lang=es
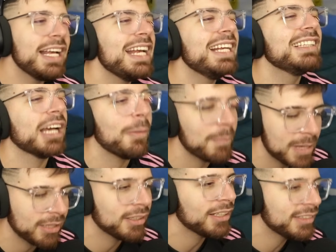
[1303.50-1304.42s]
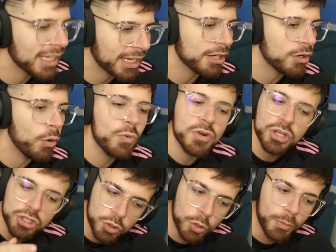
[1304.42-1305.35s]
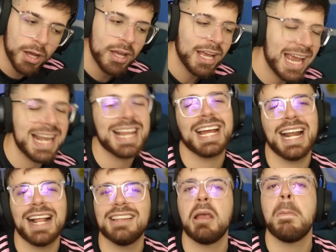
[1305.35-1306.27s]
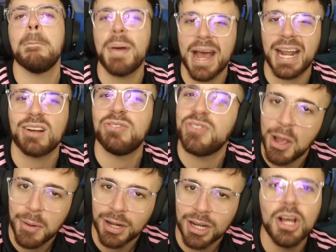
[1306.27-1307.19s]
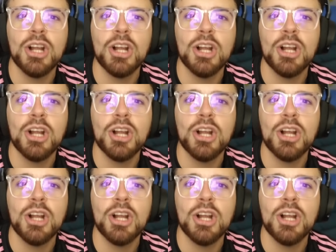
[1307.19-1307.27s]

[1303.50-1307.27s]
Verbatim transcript: y también dejen un sub en el canal de Barack Feber.